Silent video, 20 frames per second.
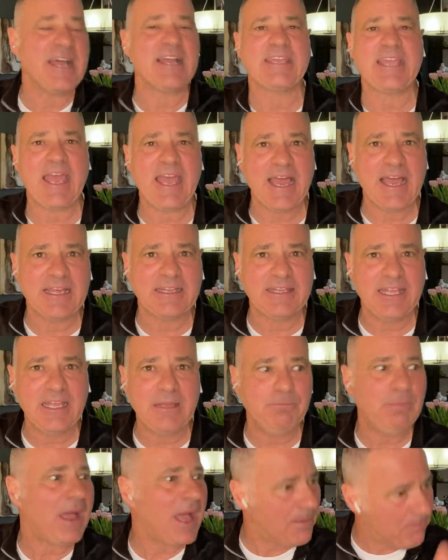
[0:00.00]
en
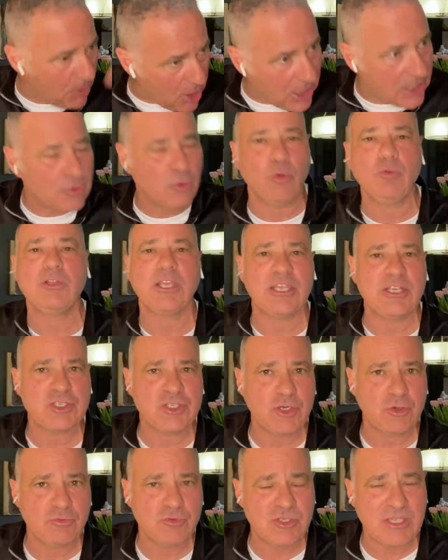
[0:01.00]
quarantaine par rapport à d'autres
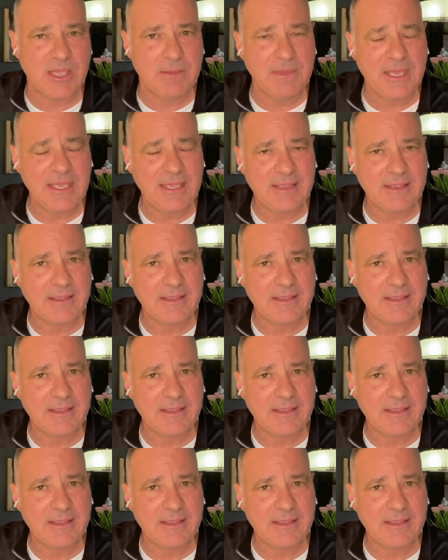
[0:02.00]
régions du Québec.